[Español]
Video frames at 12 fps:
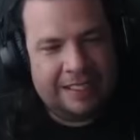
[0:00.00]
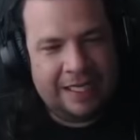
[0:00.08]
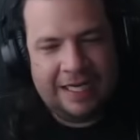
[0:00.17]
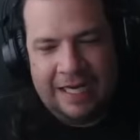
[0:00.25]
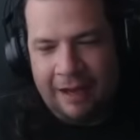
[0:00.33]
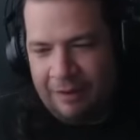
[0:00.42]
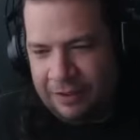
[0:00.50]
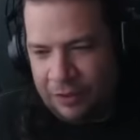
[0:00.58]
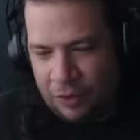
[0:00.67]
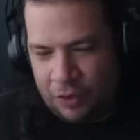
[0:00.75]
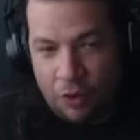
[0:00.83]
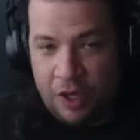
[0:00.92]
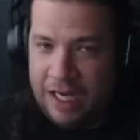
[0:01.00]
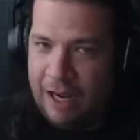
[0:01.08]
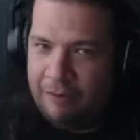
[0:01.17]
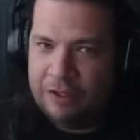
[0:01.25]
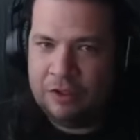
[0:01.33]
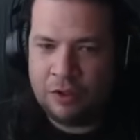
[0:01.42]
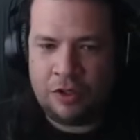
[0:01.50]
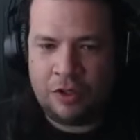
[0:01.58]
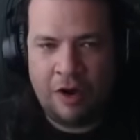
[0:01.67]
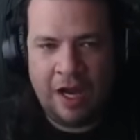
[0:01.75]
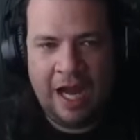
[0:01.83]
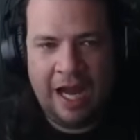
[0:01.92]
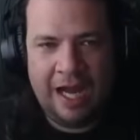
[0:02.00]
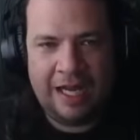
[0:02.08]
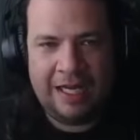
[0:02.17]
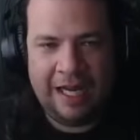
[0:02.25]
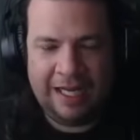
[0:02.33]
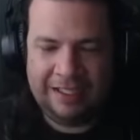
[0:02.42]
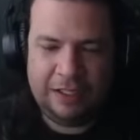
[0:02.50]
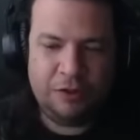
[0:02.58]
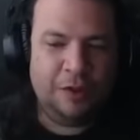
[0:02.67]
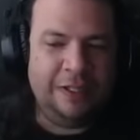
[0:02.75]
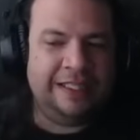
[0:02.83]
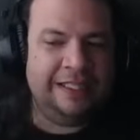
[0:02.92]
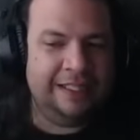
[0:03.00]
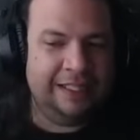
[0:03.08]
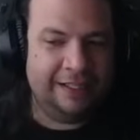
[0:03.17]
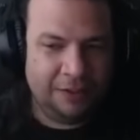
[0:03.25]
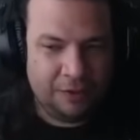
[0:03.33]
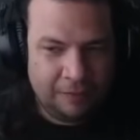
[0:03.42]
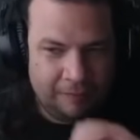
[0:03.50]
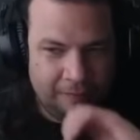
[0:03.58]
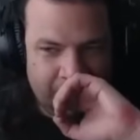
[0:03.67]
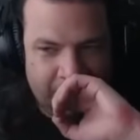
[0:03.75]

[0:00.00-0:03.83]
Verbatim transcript: Se giraba en torno, giraba en torno a la gente no entendiendo,